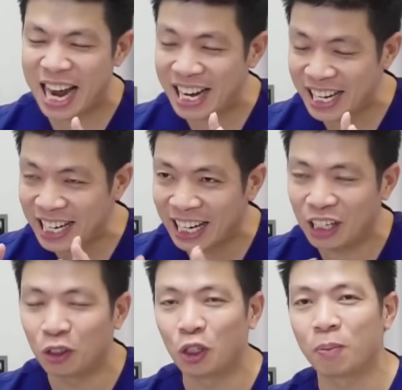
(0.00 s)
đấy chính là
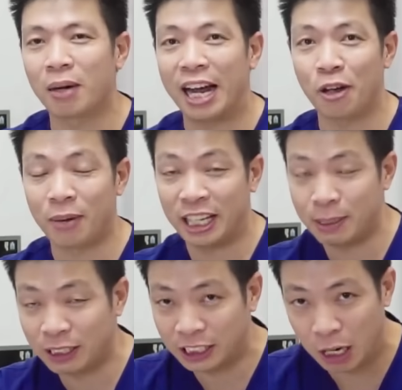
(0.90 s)
cái nội dung mà ngày hôm nay
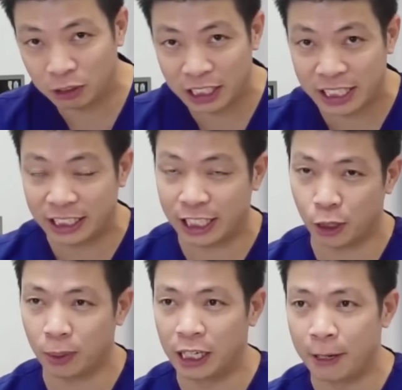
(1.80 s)
thì bác sĩ ngọc sẽ chia sẻ cho mọi